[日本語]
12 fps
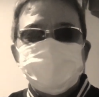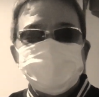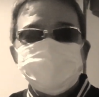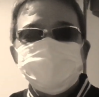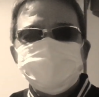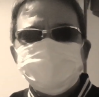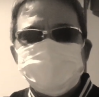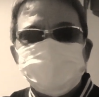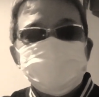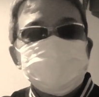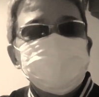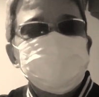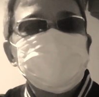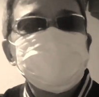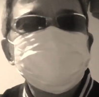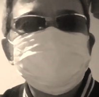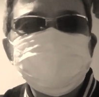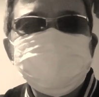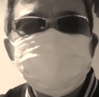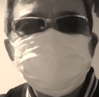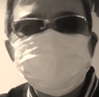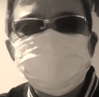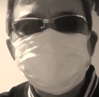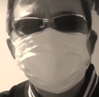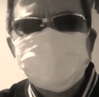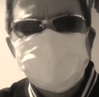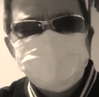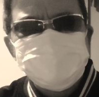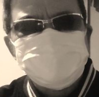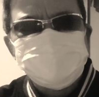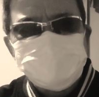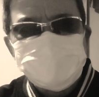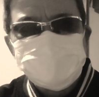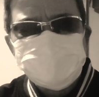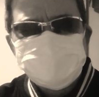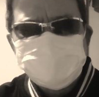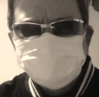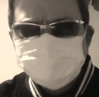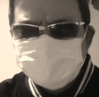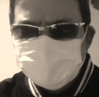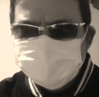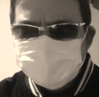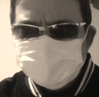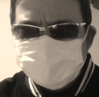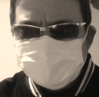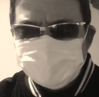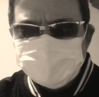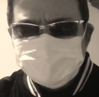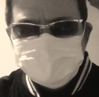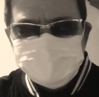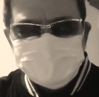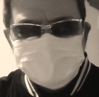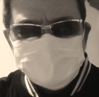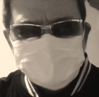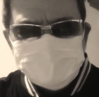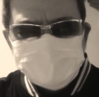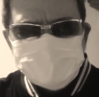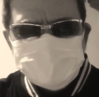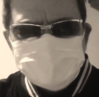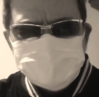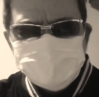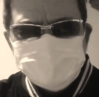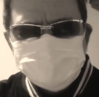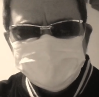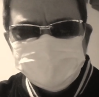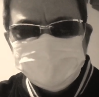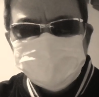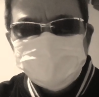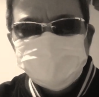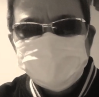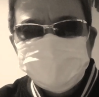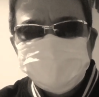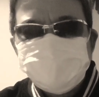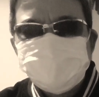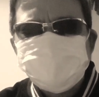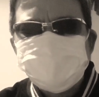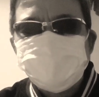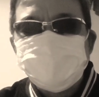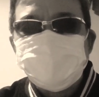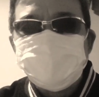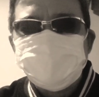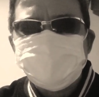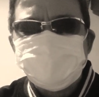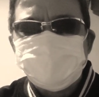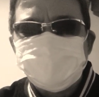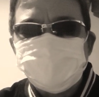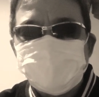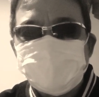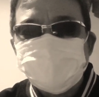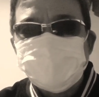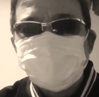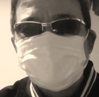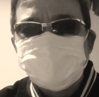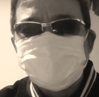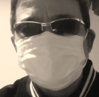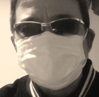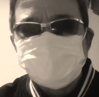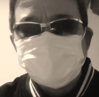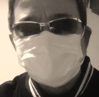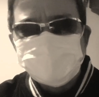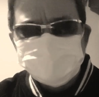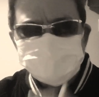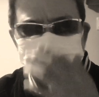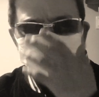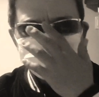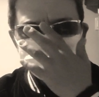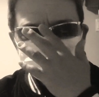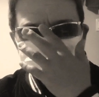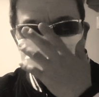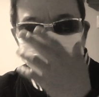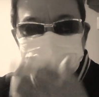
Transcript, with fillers: うん、やっぱりそうですよねあのライブそれと挨拶ねあのやっぱりねえー、っとうちのライブは別にまとめてとかでも構わないんですけどあの、